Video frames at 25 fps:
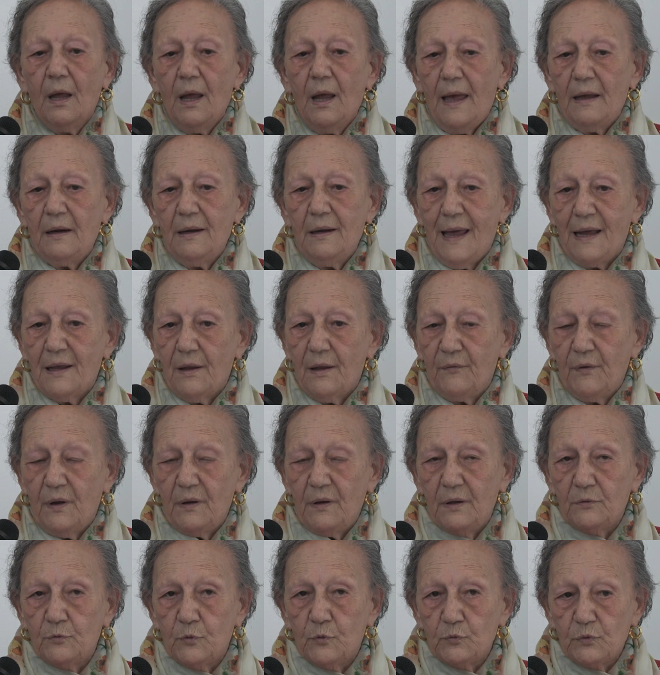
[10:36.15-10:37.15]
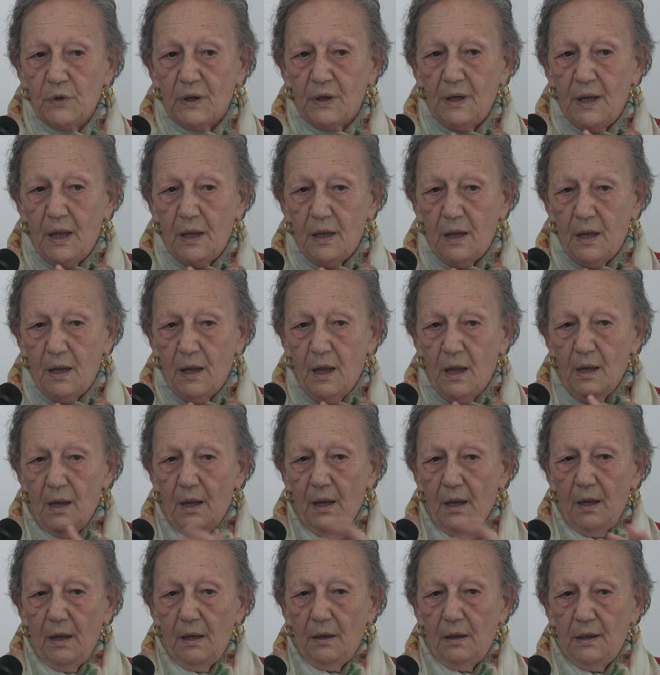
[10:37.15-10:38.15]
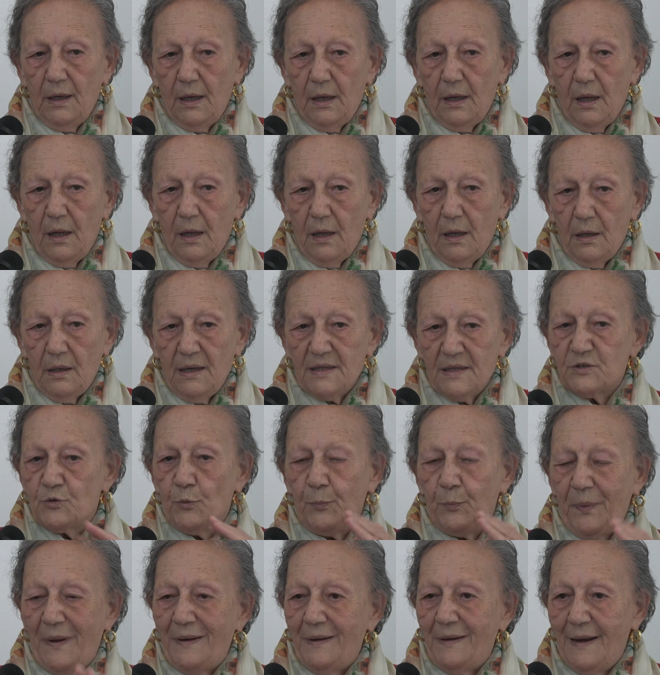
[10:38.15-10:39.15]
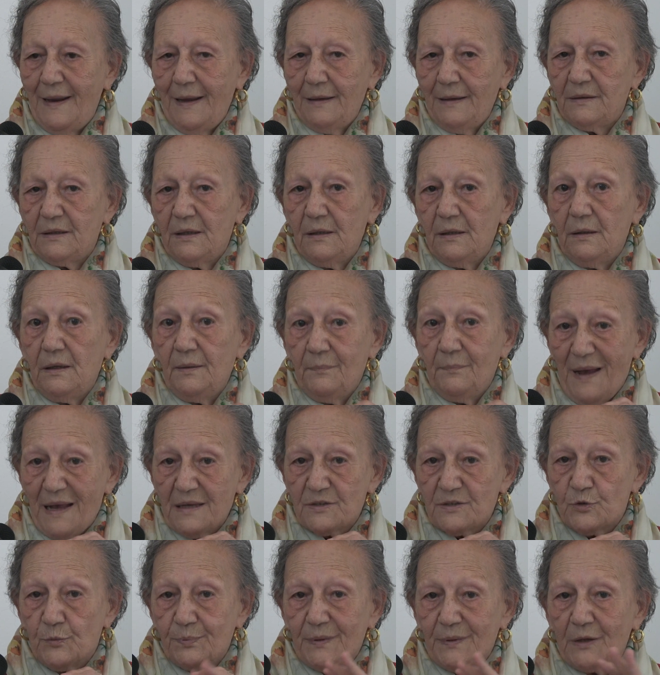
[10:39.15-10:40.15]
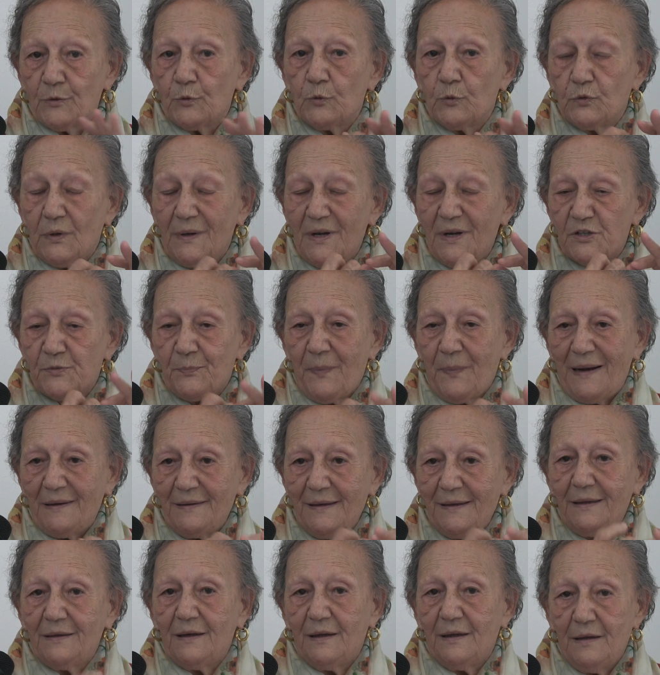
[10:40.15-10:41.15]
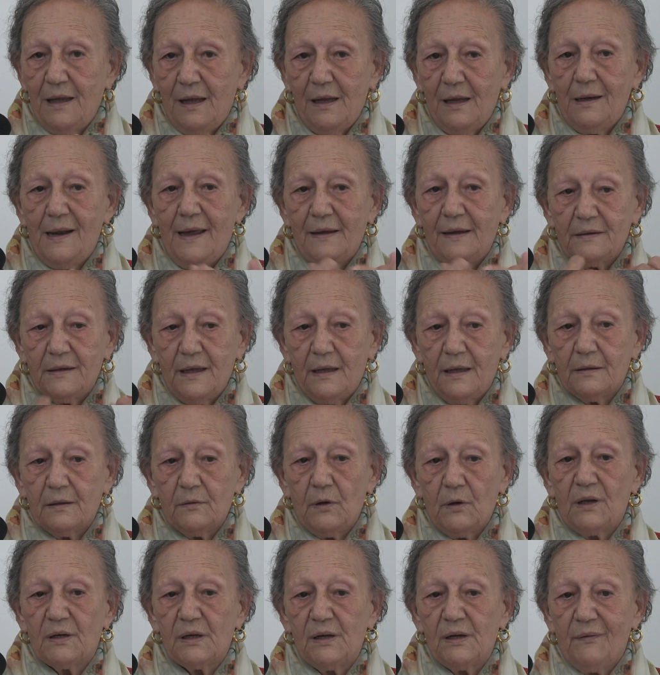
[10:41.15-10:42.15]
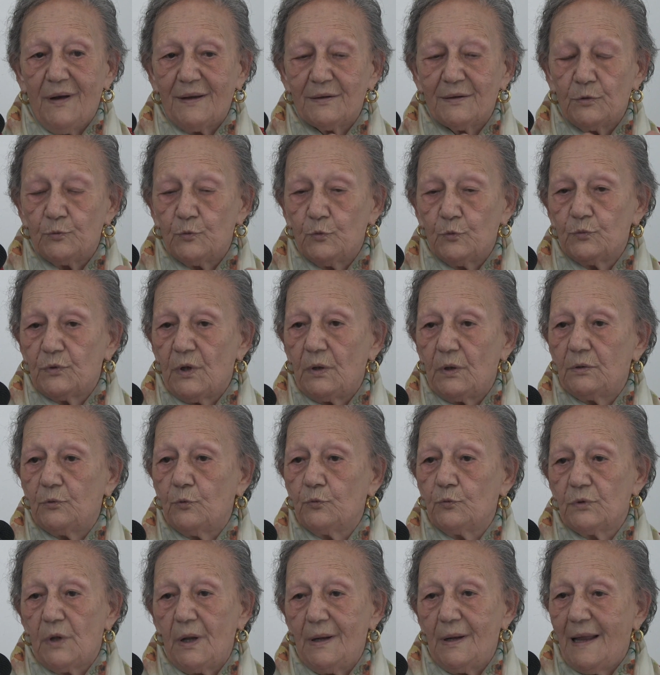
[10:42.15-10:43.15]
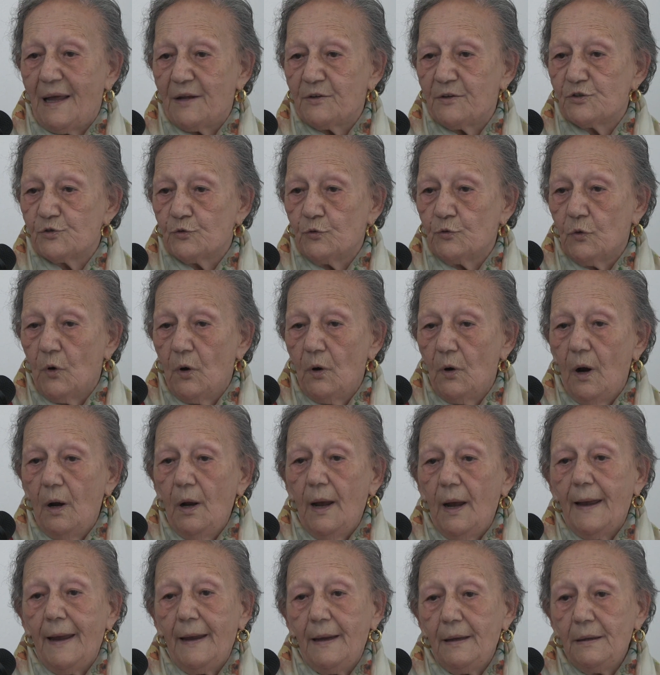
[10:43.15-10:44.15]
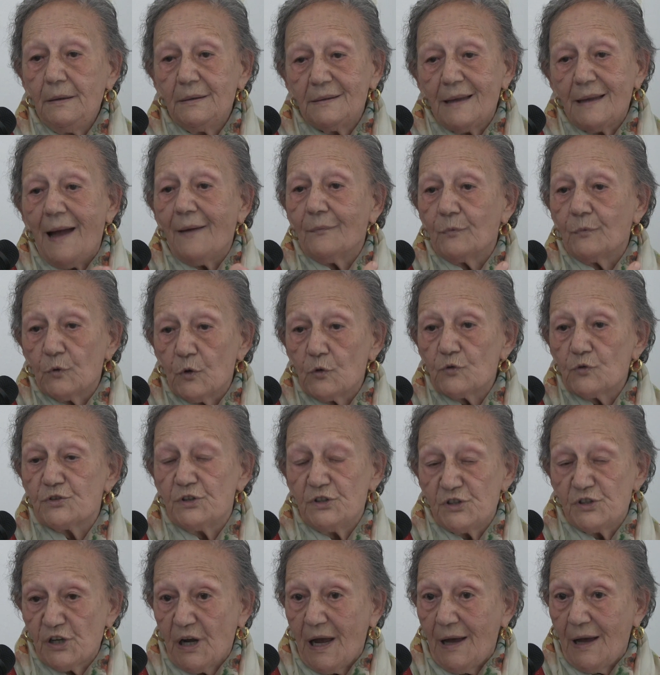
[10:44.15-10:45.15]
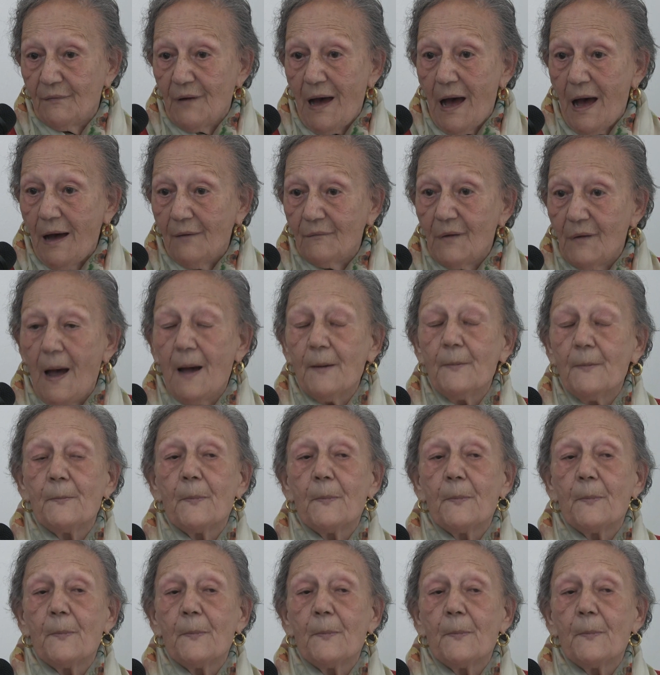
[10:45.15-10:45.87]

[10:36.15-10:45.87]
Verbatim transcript: E là eh, tutte le, le, le suppellettili, ma soprattutto le spalliere dei letti erano arrivate tutte, tutte laggiù. E intanto si scavava